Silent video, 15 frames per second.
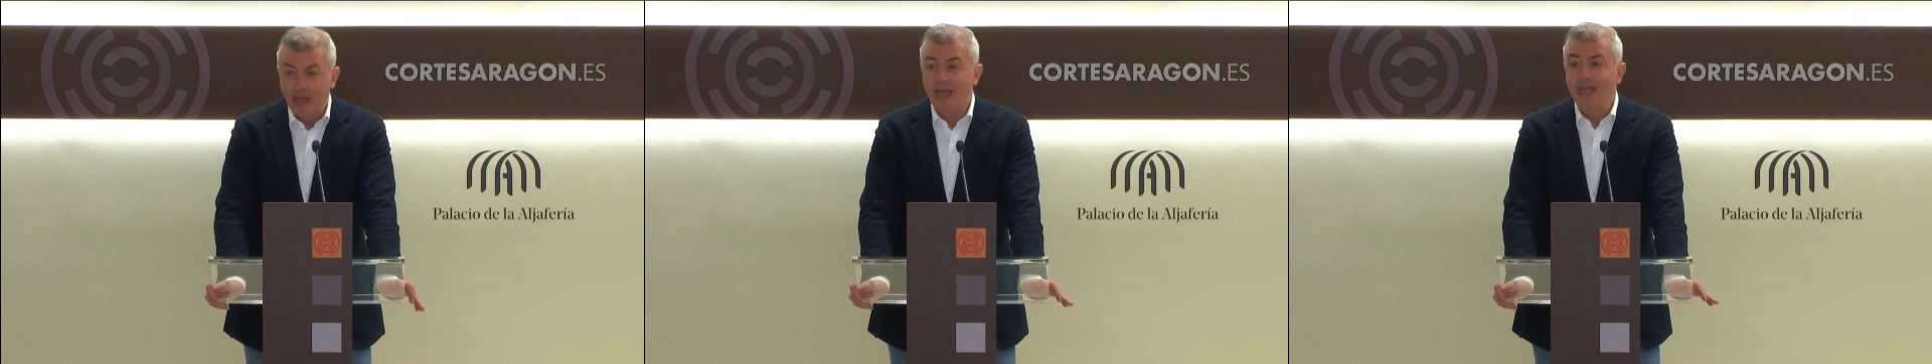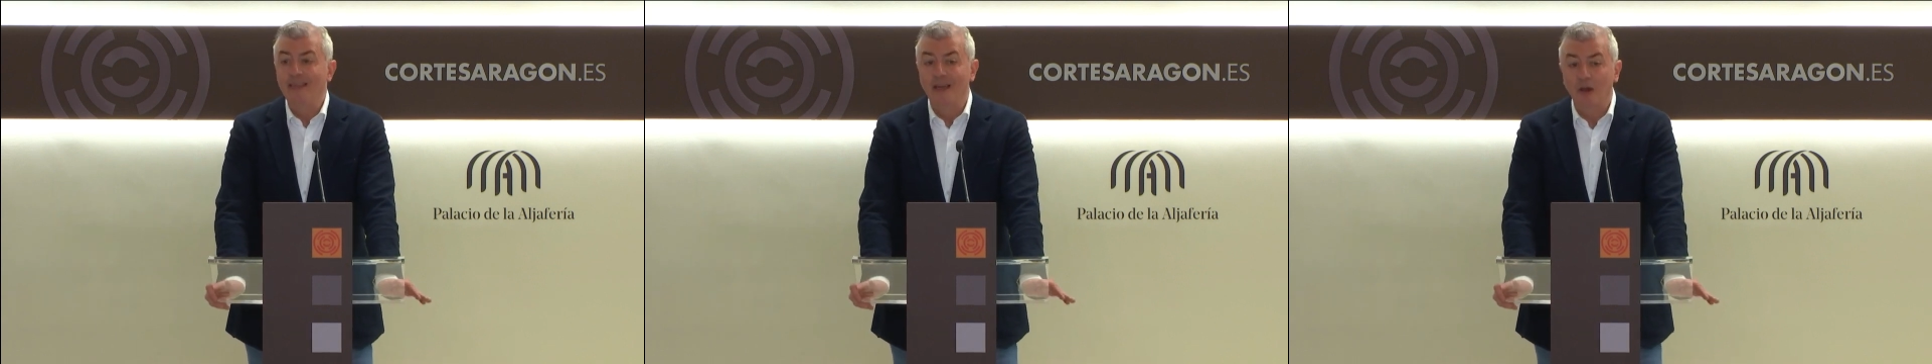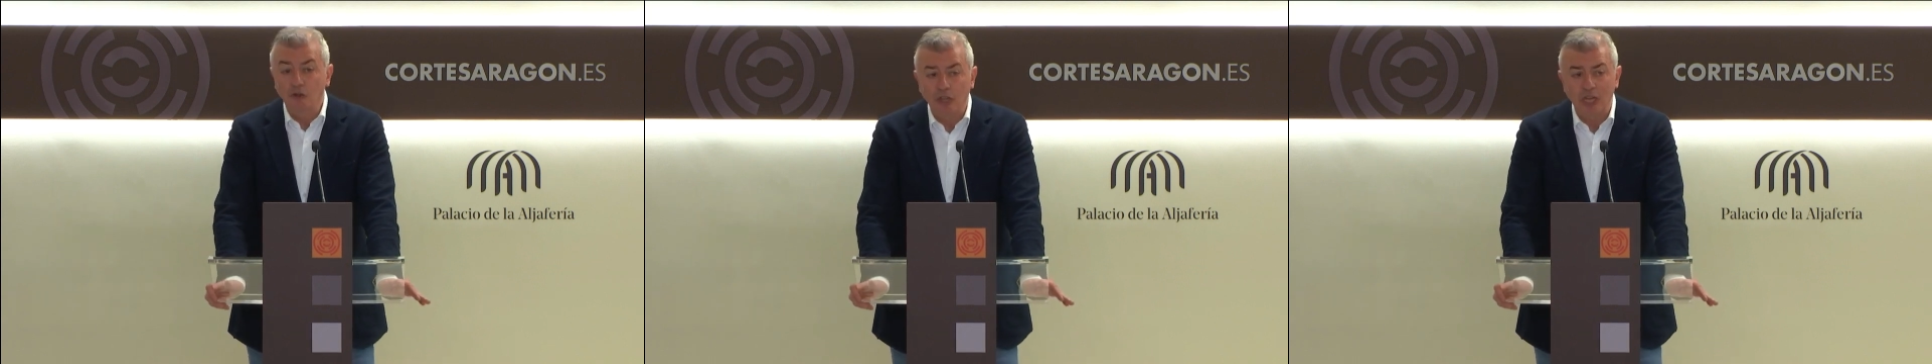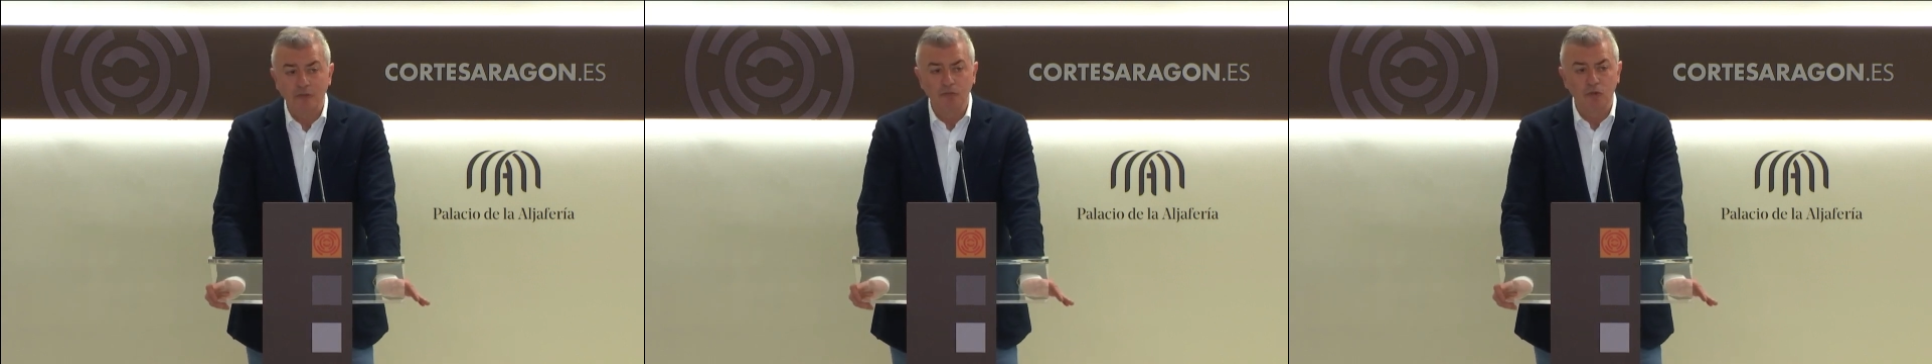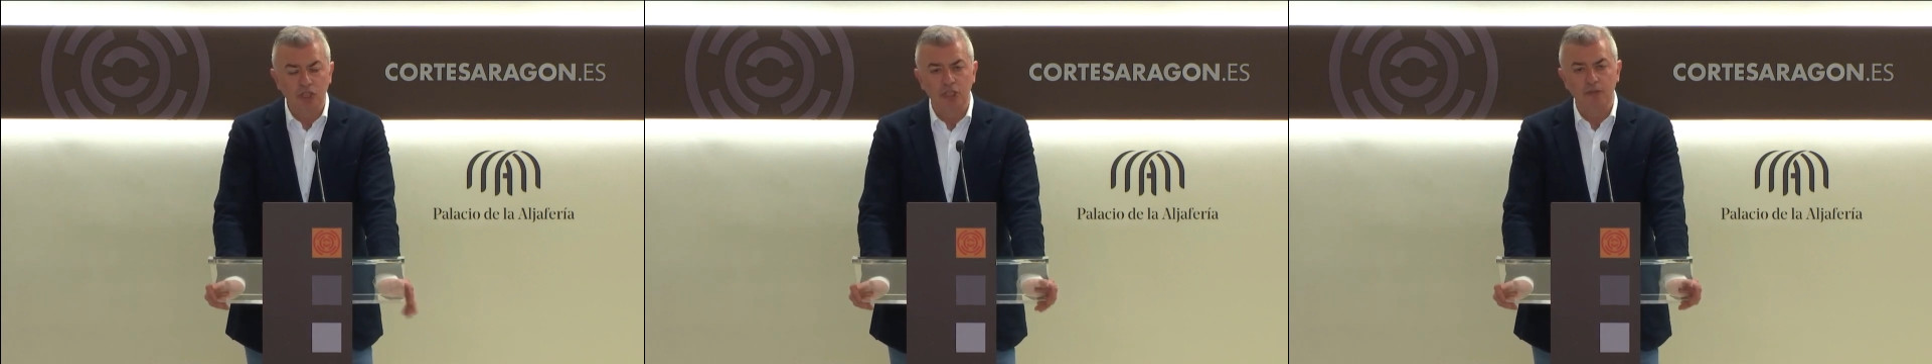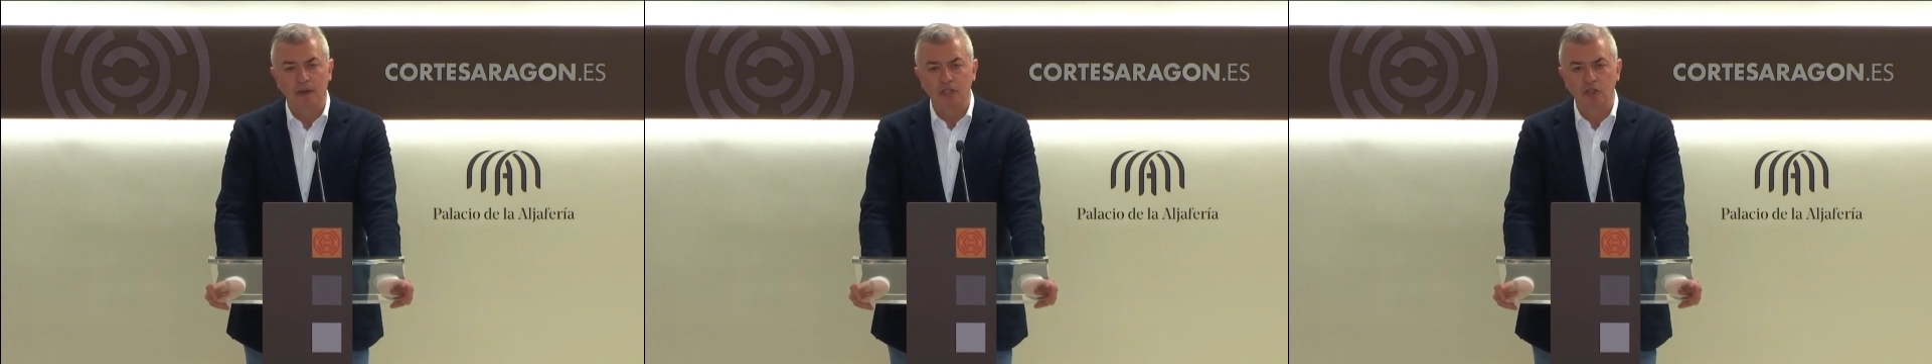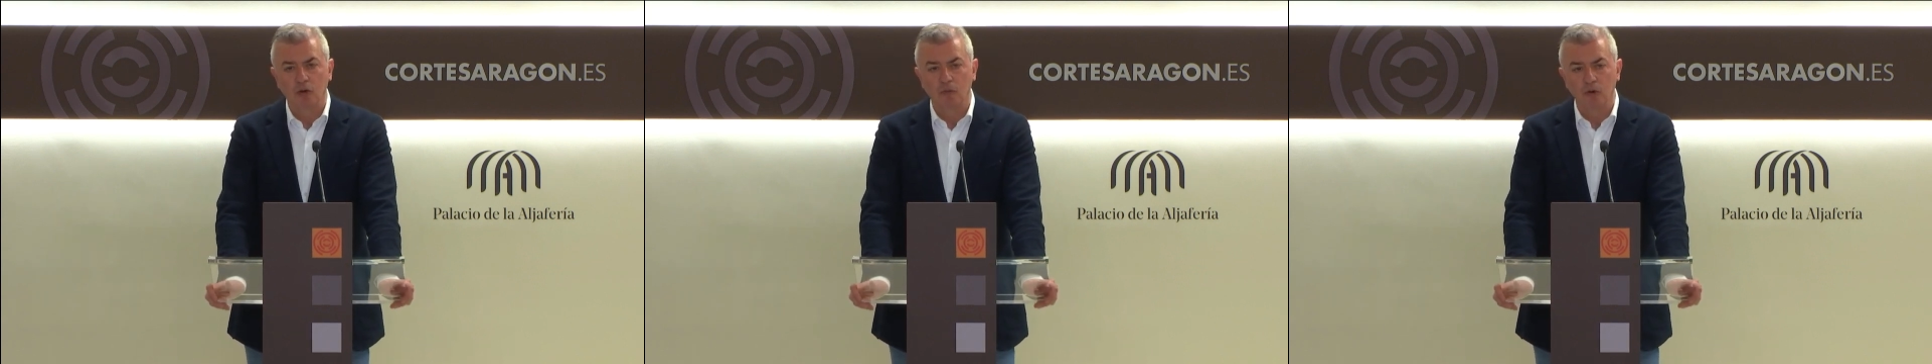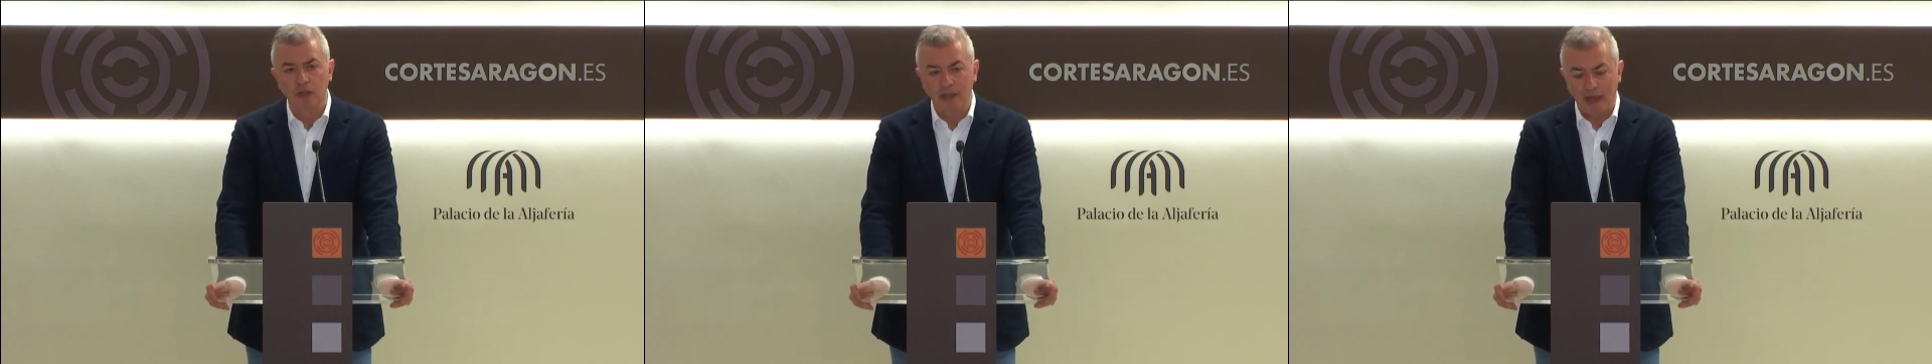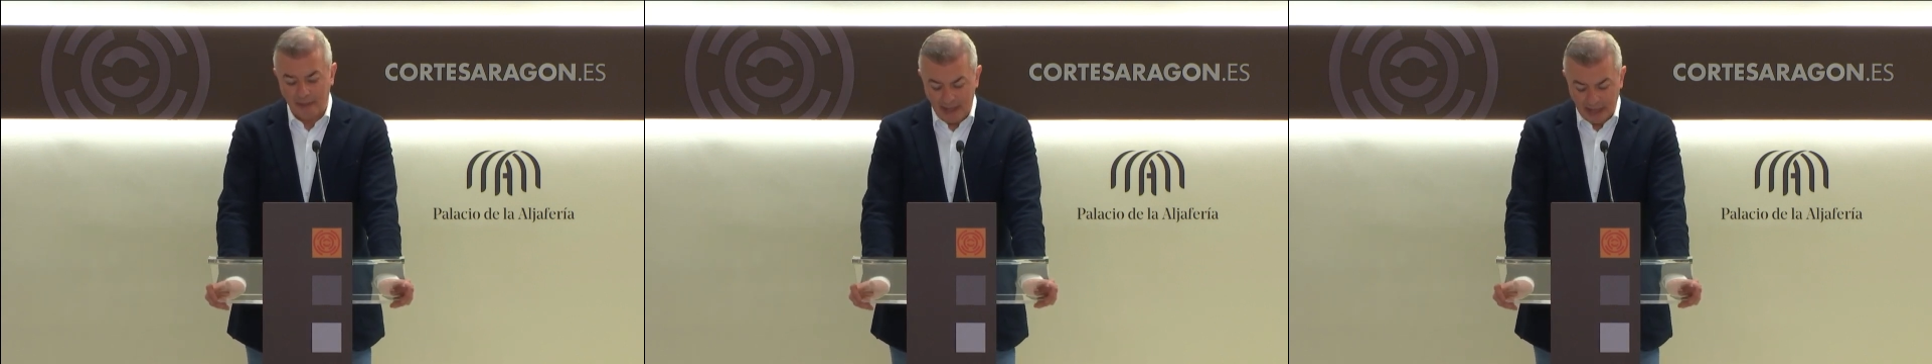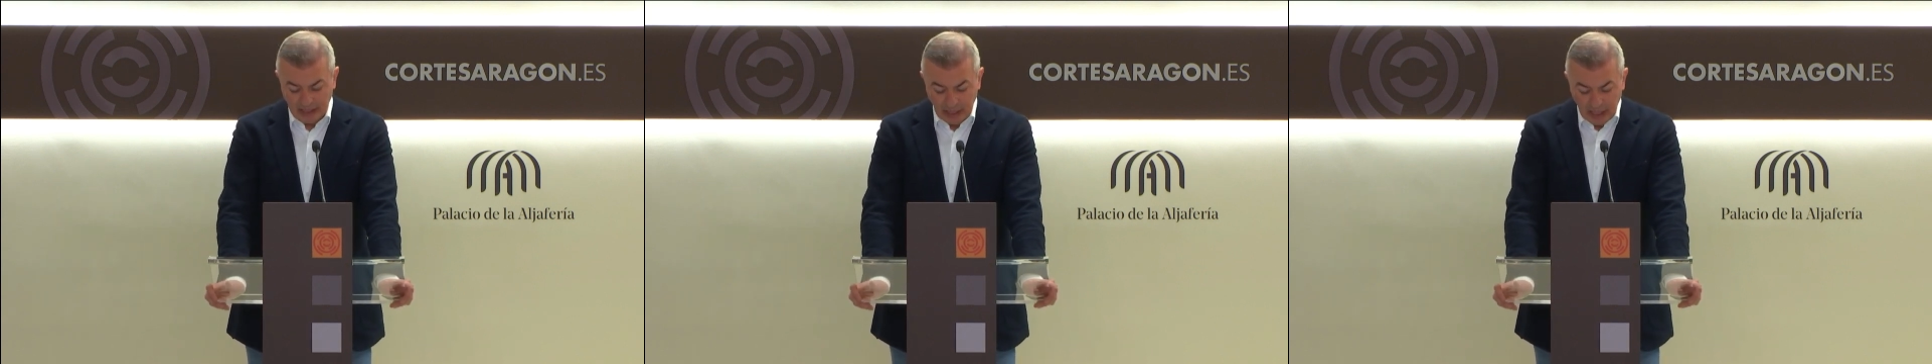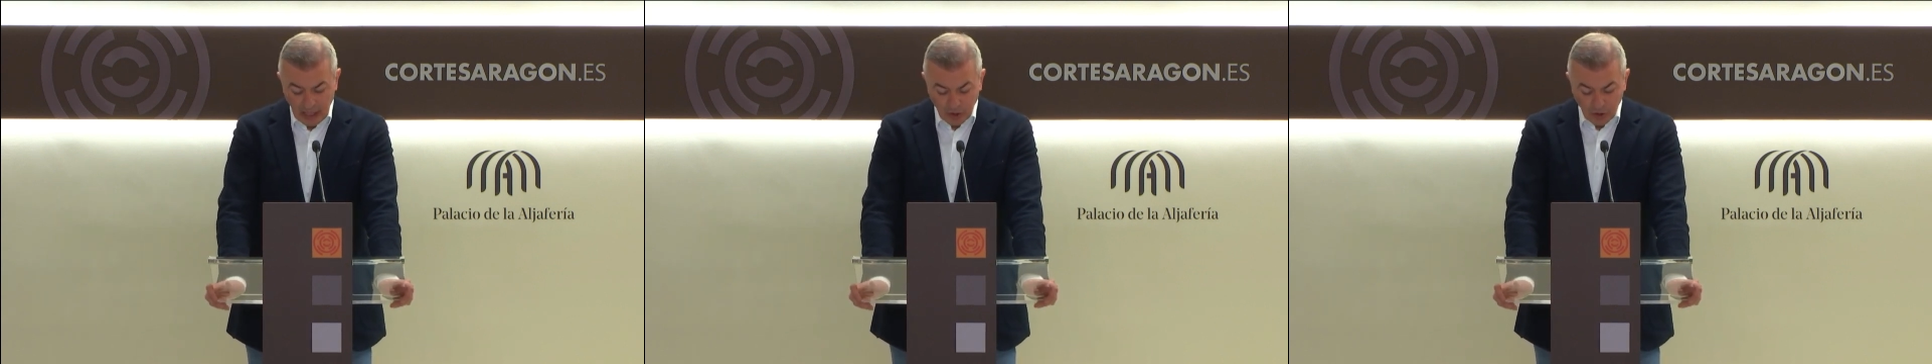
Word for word: y de otras muchísimas comunidades